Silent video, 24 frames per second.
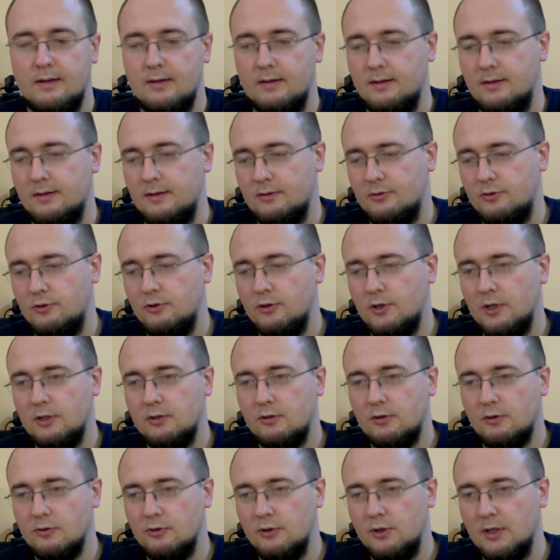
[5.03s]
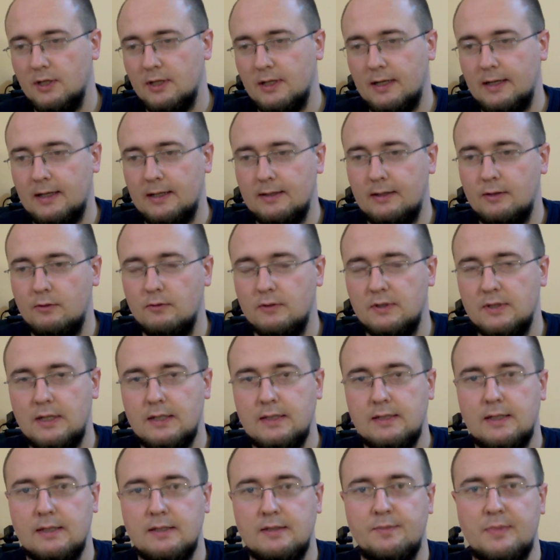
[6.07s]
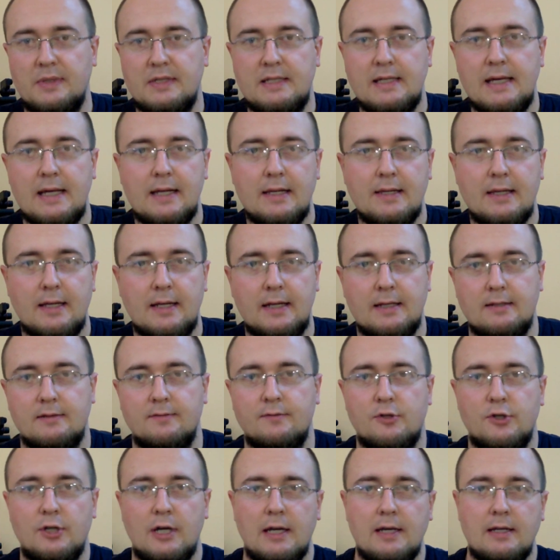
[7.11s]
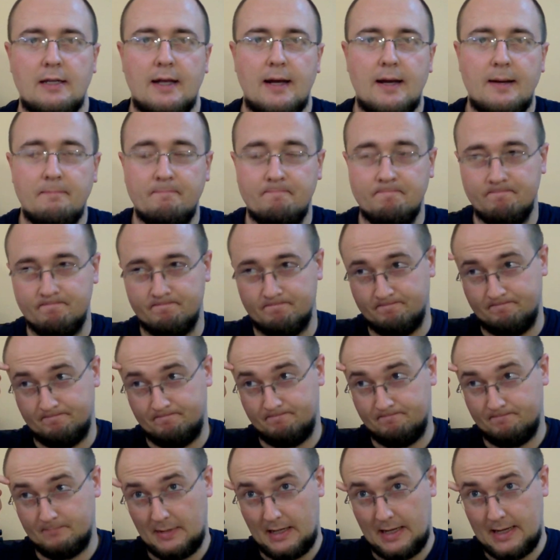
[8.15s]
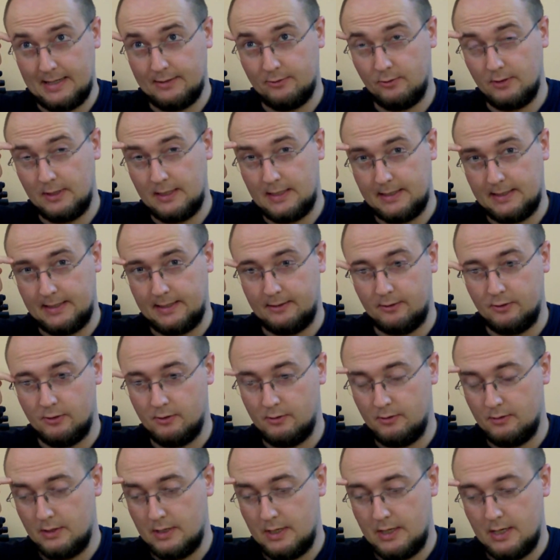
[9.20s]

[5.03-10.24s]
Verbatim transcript: E, dzisiaj troszkę taka degustacja specjalna, nadzwyczajna, mm, a to dlatego,